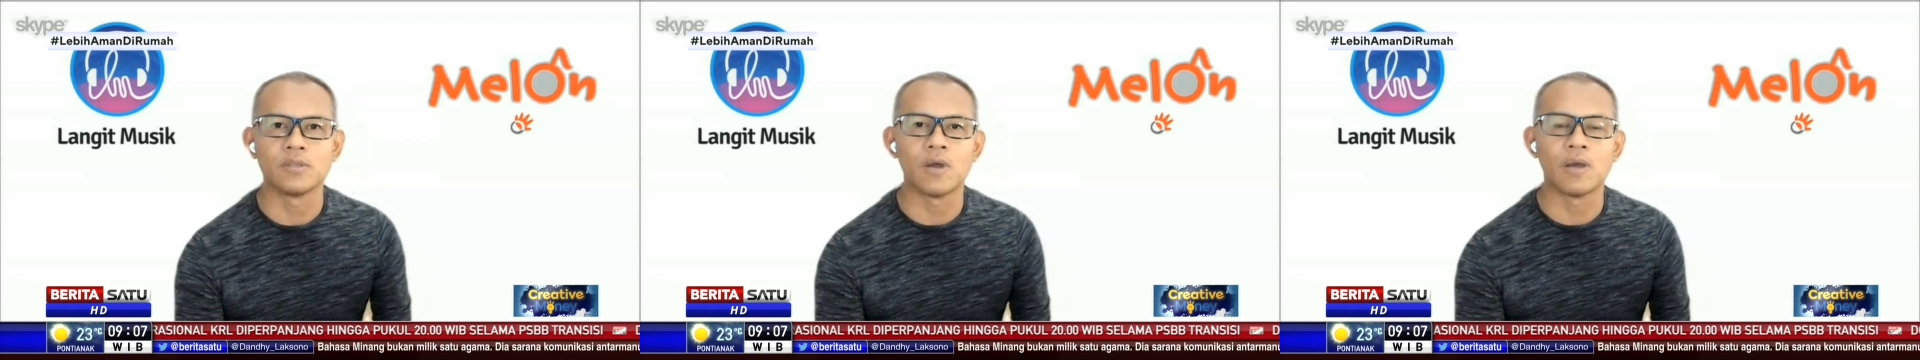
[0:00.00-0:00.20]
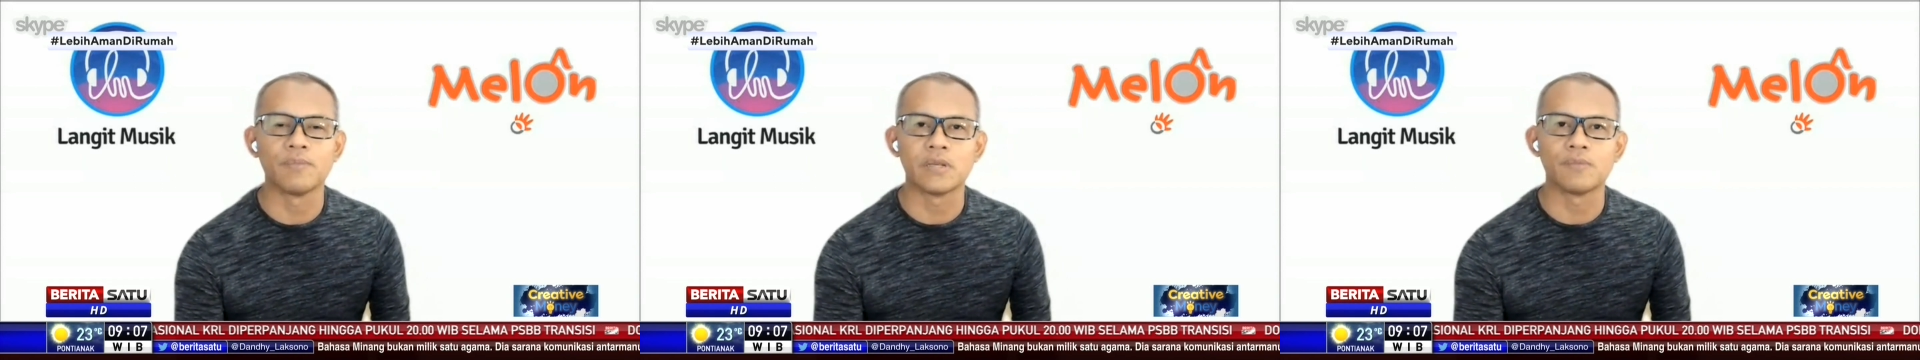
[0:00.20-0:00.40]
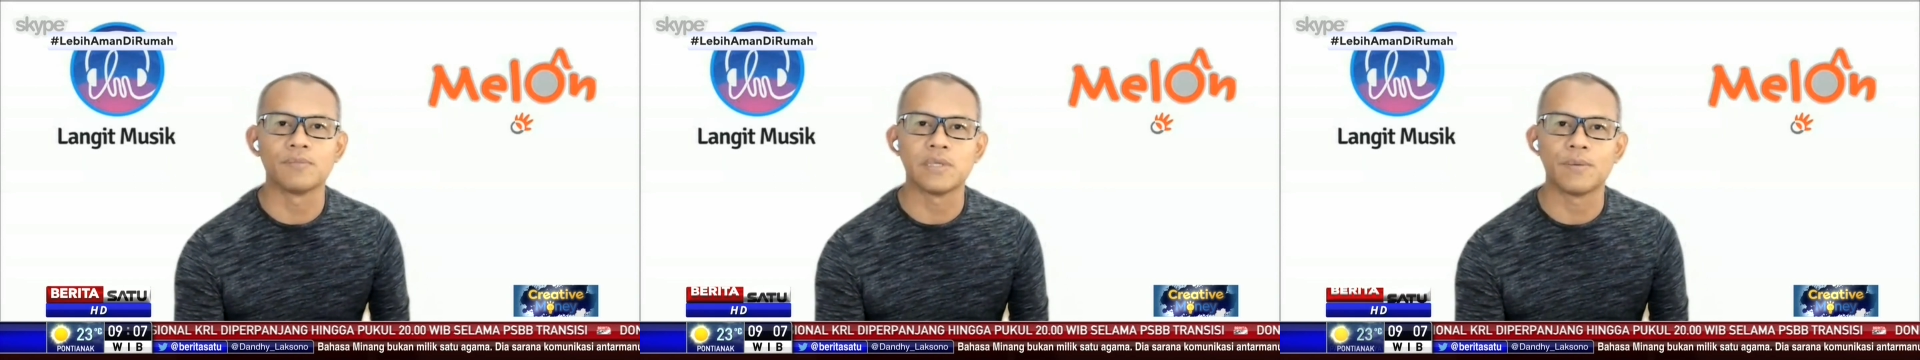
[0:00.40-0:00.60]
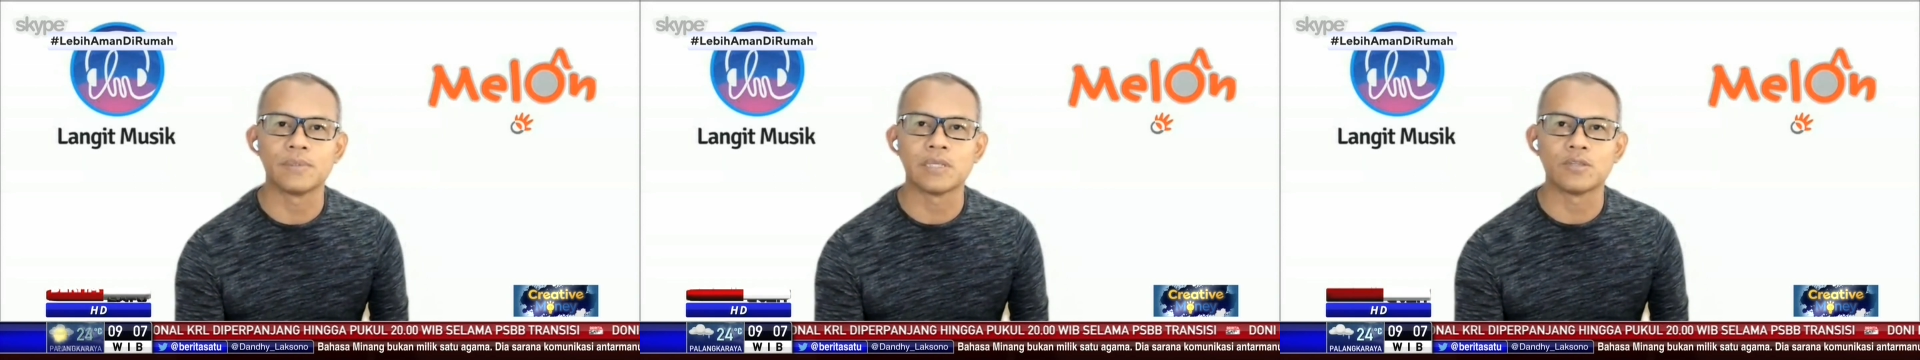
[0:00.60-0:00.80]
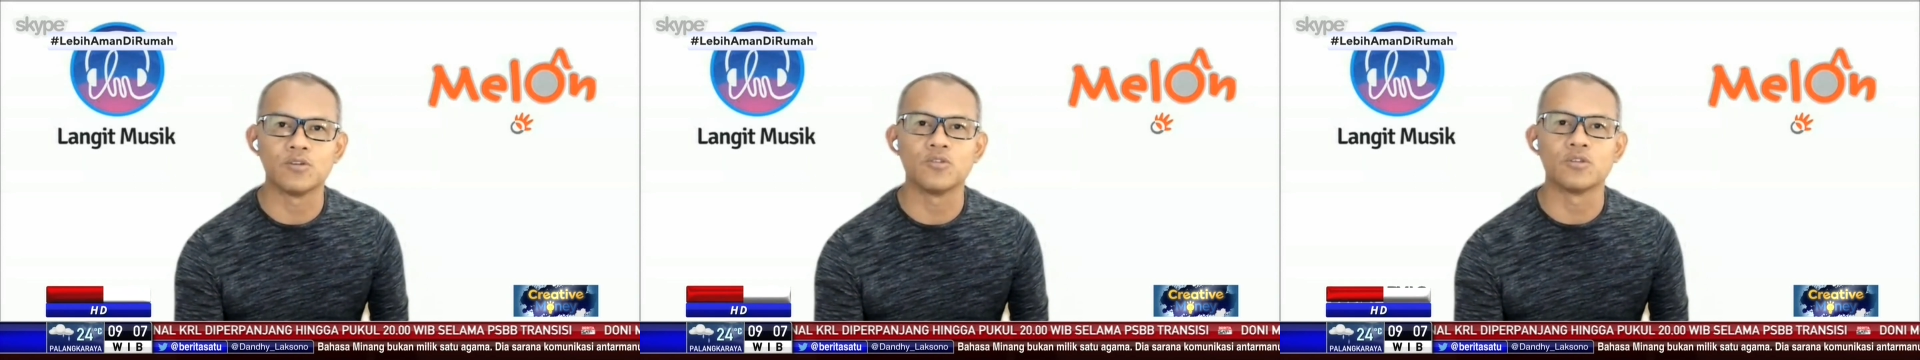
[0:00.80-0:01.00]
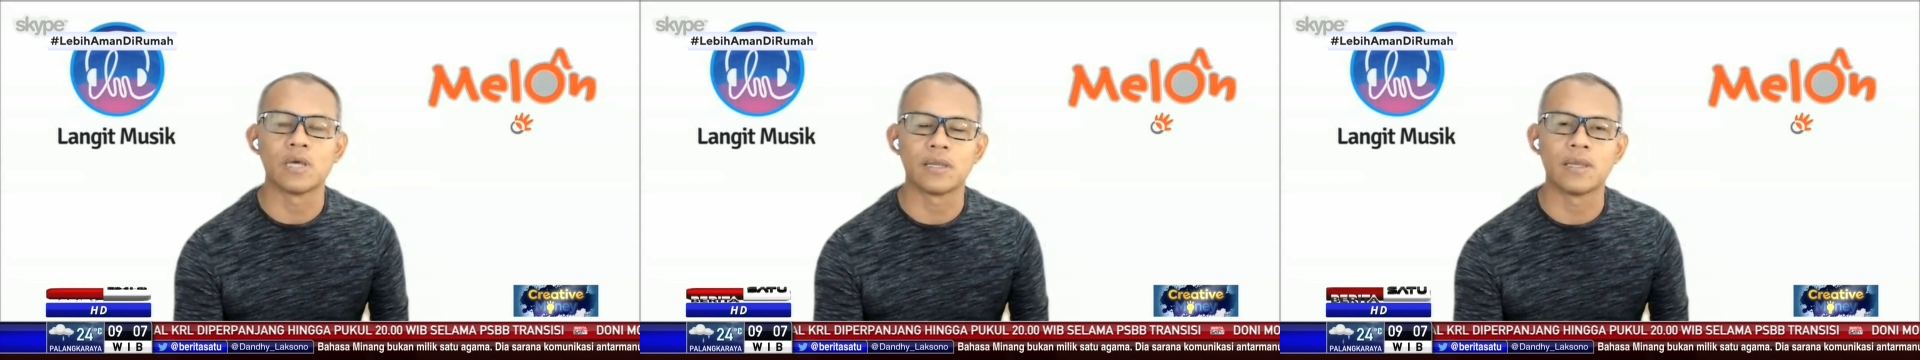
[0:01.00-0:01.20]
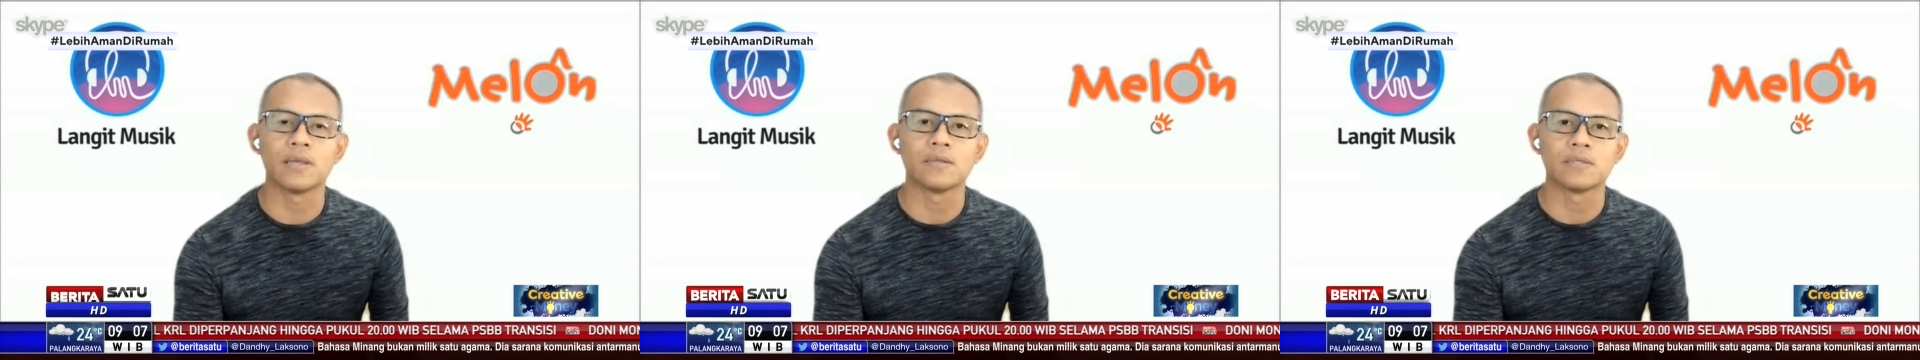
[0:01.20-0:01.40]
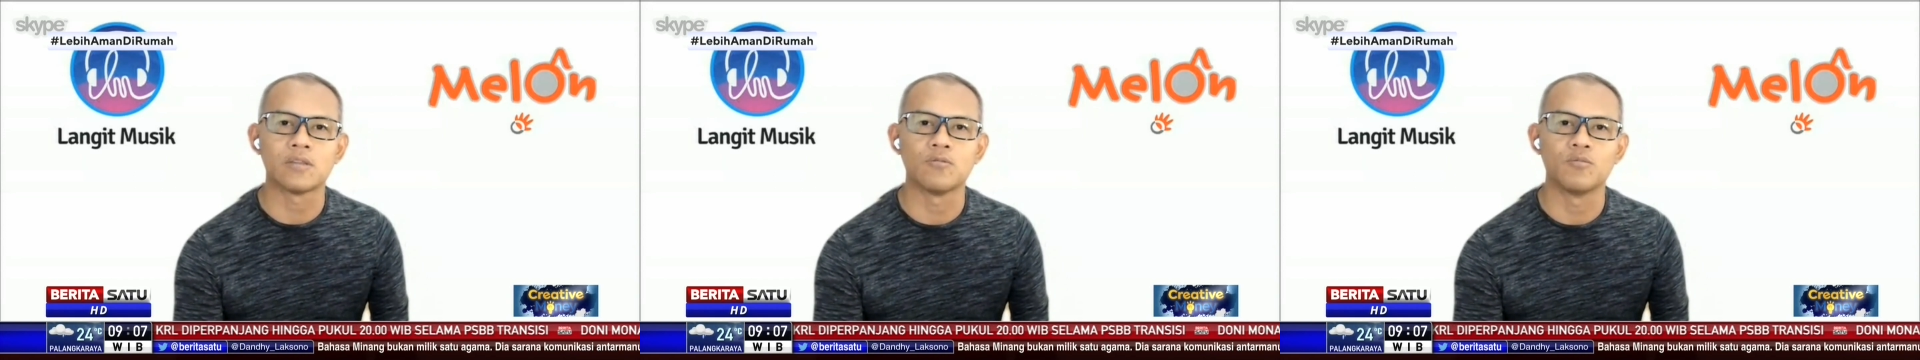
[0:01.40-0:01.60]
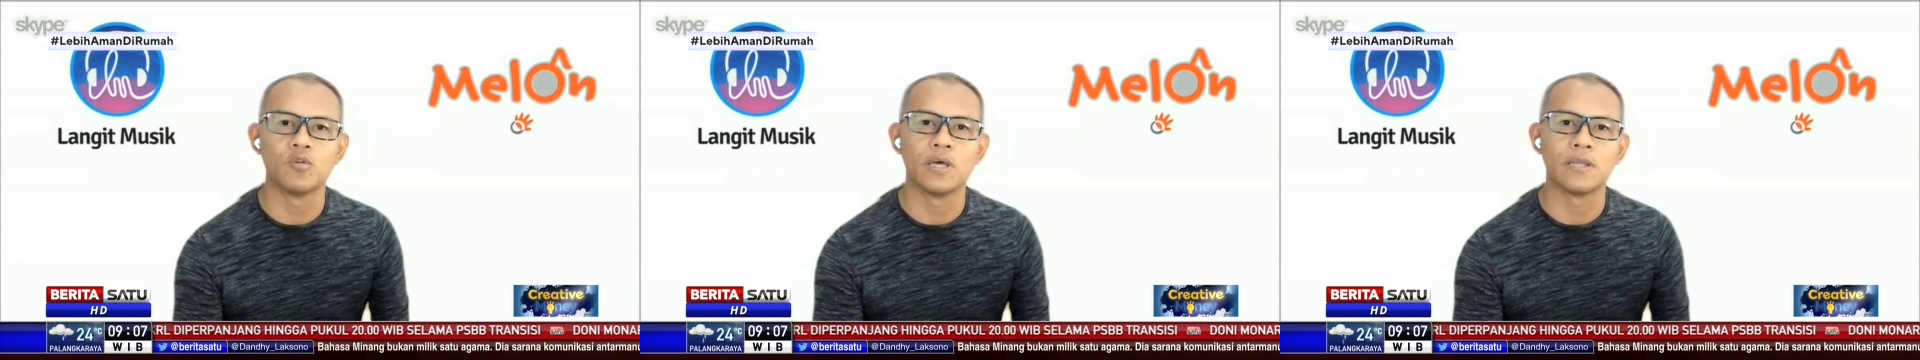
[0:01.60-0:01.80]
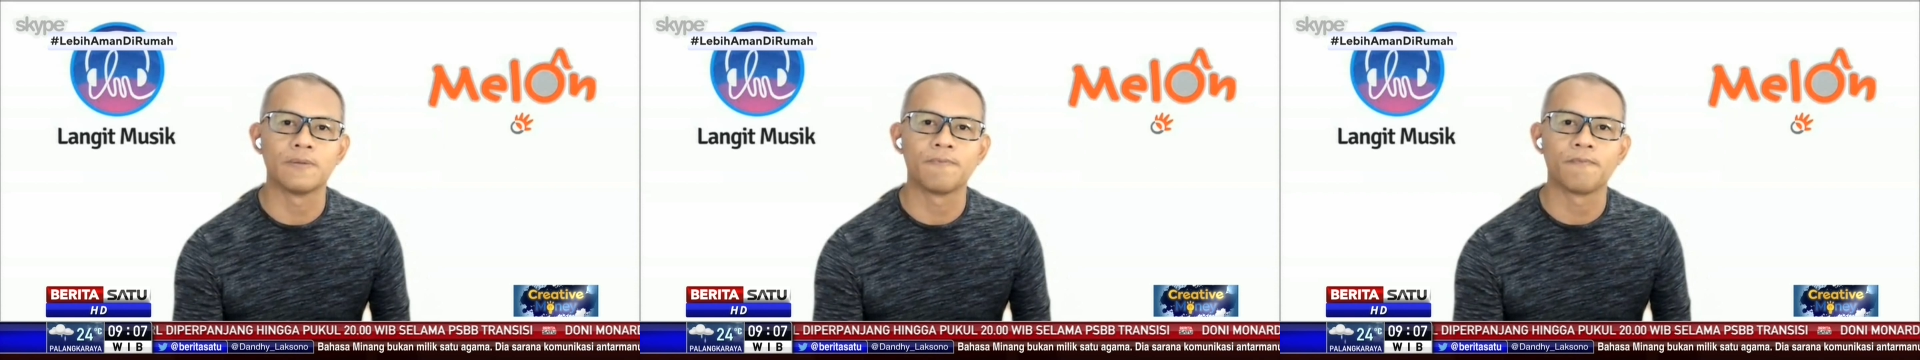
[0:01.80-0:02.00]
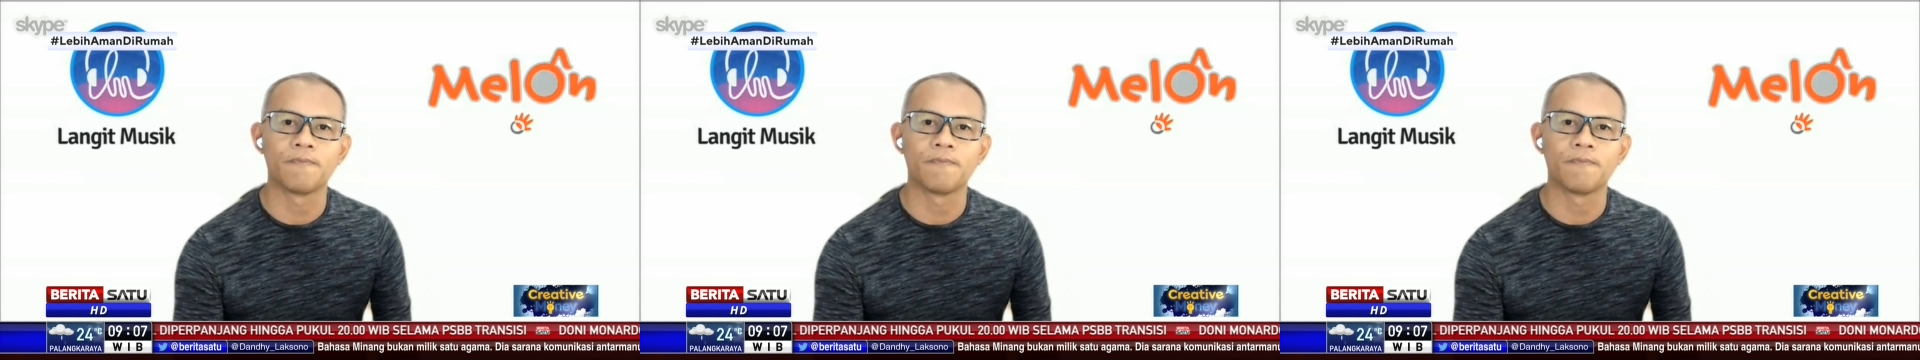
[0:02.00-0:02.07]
hampir mencapai satu juta ya, satu bulan.